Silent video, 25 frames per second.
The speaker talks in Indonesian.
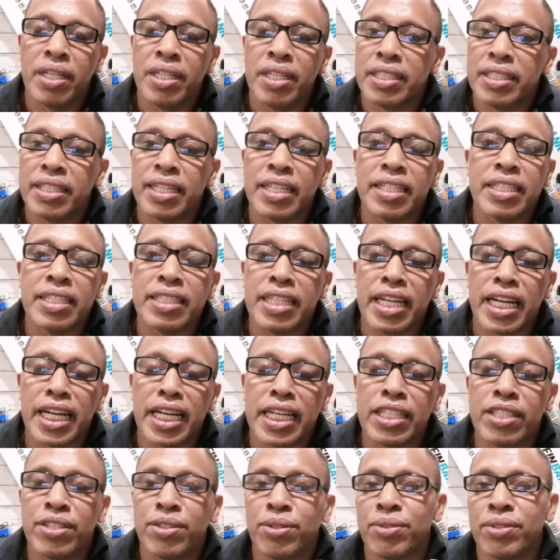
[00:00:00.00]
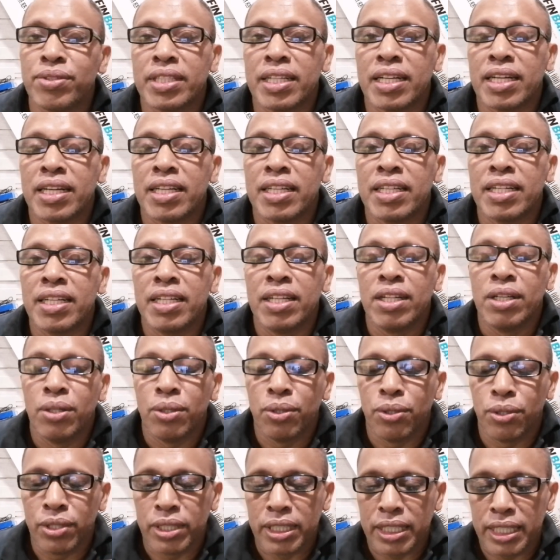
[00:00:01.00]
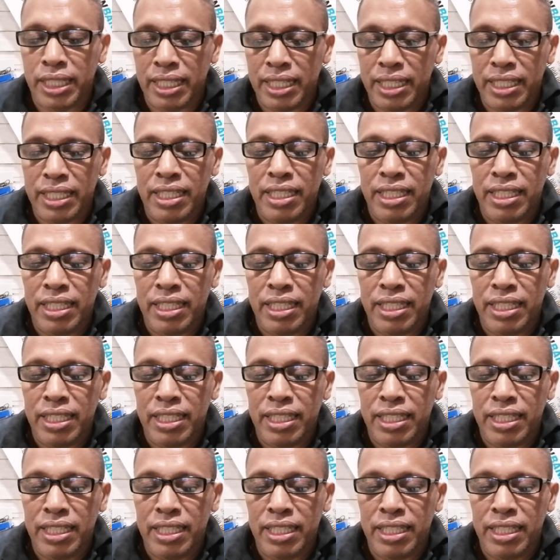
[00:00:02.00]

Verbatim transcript: Jadi jangan susah. Oke. Okay.